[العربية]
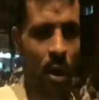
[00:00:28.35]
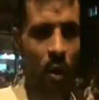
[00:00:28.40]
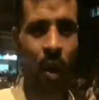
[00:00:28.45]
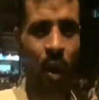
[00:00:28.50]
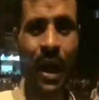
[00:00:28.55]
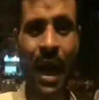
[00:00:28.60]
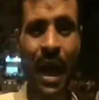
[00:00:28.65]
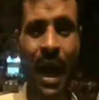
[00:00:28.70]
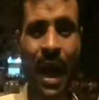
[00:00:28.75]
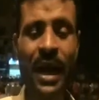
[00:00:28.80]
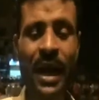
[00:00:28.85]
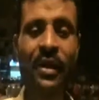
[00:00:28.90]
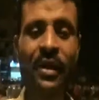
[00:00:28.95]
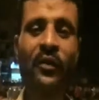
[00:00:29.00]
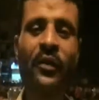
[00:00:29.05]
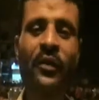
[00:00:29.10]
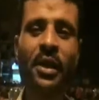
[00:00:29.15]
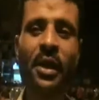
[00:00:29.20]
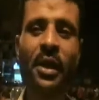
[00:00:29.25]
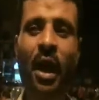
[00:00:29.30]
ولا
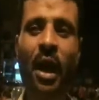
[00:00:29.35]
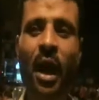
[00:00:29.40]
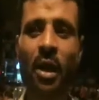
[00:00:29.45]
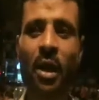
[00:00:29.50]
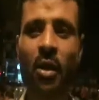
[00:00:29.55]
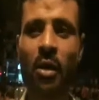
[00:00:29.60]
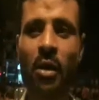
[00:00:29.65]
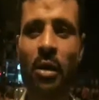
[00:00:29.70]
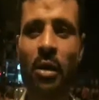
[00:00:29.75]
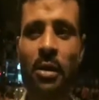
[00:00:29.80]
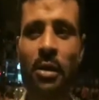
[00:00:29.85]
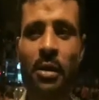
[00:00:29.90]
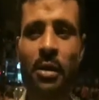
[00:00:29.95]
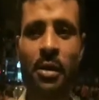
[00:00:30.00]
عارف فين الاحرار